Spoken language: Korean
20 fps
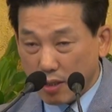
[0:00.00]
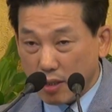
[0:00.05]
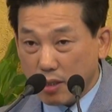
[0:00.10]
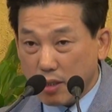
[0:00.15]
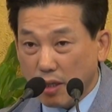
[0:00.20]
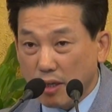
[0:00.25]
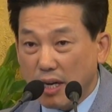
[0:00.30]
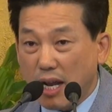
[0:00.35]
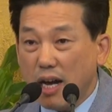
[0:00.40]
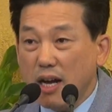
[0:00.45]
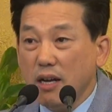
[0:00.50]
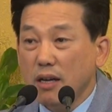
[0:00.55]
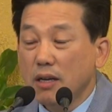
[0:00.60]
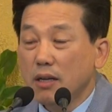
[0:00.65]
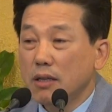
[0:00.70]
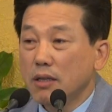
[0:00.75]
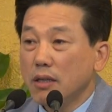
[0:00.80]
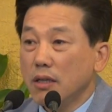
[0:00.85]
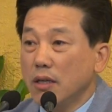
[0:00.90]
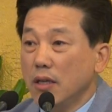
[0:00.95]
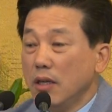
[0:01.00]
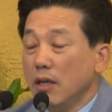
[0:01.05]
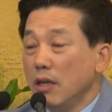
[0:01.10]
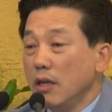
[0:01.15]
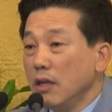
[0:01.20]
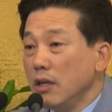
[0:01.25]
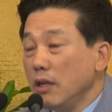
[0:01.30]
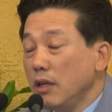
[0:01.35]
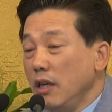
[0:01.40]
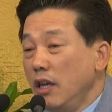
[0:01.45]
그러나
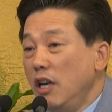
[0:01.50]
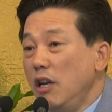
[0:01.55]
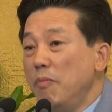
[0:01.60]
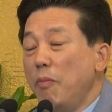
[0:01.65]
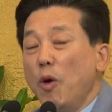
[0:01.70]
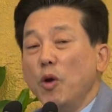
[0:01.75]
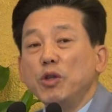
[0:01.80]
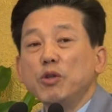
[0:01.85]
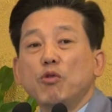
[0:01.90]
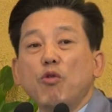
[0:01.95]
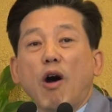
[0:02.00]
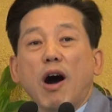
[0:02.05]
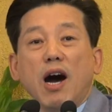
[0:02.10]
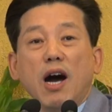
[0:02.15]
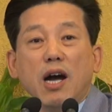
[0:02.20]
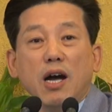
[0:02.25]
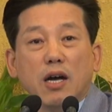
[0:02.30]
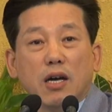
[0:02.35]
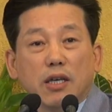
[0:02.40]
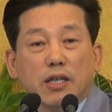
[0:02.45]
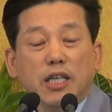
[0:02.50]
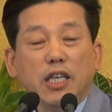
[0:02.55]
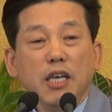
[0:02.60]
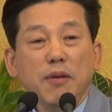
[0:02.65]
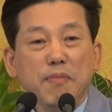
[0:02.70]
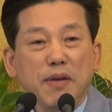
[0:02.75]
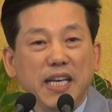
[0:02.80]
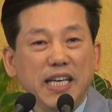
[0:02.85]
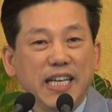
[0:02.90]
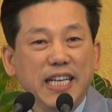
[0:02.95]
일본과
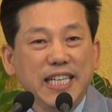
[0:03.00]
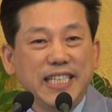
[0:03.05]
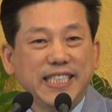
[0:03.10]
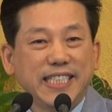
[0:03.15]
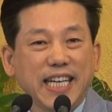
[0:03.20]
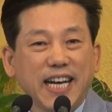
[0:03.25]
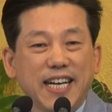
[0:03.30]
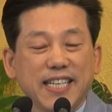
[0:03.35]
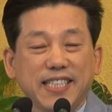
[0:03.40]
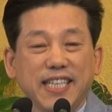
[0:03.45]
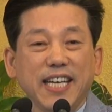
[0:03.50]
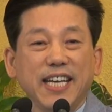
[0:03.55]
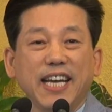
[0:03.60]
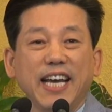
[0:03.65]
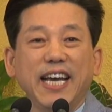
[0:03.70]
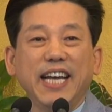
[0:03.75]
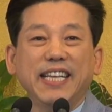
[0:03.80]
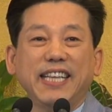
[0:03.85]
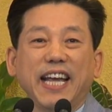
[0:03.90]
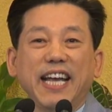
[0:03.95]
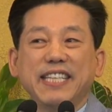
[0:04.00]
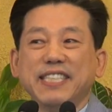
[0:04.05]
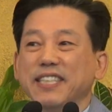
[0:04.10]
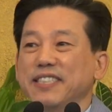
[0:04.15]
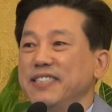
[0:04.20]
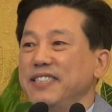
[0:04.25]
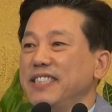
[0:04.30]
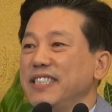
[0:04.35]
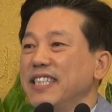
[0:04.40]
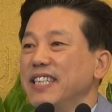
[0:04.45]
이미 1차
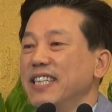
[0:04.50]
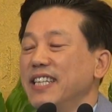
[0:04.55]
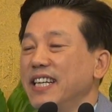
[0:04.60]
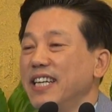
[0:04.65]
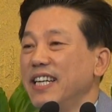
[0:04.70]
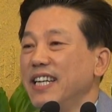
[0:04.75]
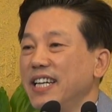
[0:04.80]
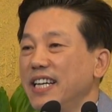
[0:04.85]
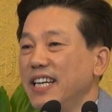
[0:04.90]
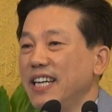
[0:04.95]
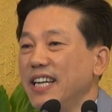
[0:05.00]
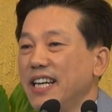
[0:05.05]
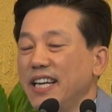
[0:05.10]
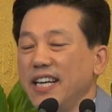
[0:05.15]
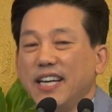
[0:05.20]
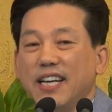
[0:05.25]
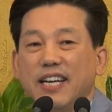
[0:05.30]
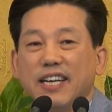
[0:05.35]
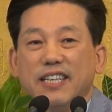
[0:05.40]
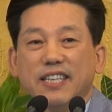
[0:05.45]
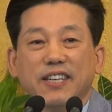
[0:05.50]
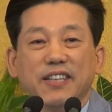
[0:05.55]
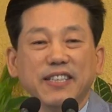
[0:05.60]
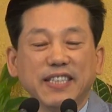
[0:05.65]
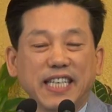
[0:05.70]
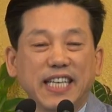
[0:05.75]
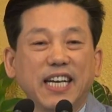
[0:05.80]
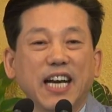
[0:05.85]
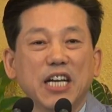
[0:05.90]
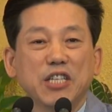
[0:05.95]
세계대전 그런
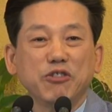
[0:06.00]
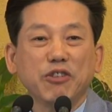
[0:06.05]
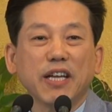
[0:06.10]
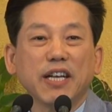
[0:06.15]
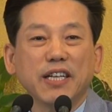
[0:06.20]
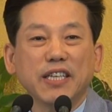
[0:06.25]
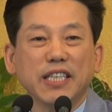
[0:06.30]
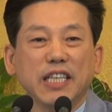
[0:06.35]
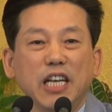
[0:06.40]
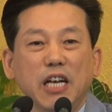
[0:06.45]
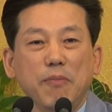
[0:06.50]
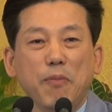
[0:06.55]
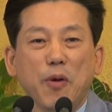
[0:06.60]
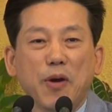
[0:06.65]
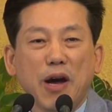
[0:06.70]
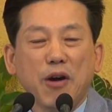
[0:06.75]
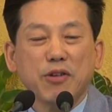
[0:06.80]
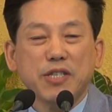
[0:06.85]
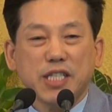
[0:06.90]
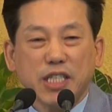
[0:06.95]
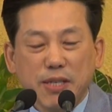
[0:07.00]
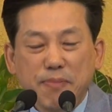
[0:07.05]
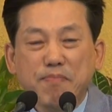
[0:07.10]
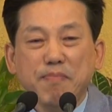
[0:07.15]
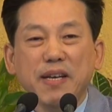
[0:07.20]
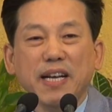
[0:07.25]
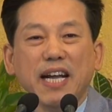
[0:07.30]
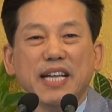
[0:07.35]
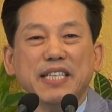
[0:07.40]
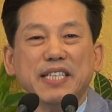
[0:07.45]
기간 중에는 일본하고
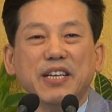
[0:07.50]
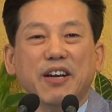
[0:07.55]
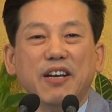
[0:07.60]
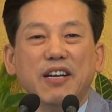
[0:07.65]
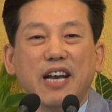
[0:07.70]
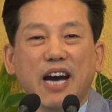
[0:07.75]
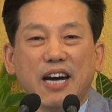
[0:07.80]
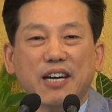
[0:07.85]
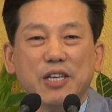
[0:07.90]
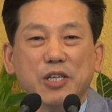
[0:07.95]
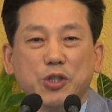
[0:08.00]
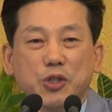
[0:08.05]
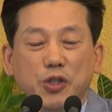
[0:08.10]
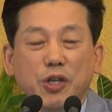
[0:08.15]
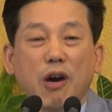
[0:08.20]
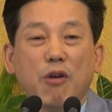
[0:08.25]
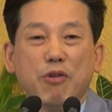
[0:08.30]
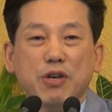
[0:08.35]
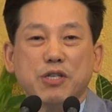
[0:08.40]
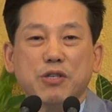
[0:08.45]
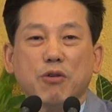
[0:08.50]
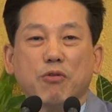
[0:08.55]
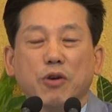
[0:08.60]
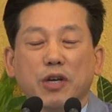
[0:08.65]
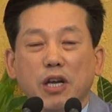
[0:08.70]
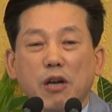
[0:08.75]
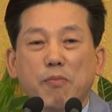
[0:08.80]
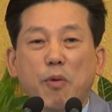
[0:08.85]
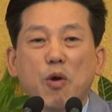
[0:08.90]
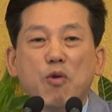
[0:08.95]
친밀한 연락을 취하고 있었고
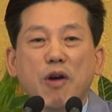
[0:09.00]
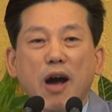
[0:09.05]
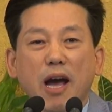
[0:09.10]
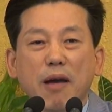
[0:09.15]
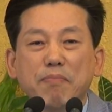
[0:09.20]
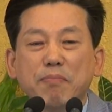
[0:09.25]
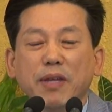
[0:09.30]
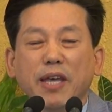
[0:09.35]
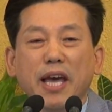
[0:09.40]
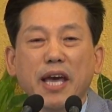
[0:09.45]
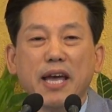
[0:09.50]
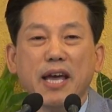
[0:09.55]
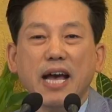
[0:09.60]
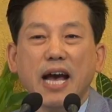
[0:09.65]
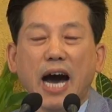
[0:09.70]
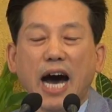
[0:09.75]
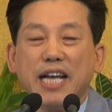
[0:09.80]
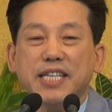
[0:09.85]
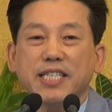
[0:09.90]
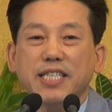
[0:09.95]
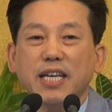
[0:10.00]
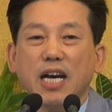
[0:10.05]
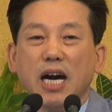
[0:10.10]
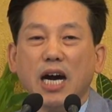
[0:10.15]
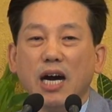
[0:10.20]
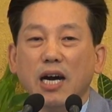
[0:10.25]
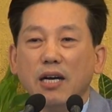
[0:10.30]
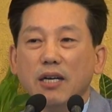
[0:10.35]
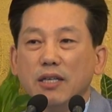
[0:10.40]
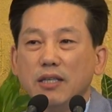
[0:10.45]
일본과 함께
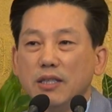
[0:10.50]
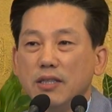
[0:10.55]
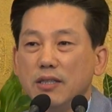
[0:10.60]
아시아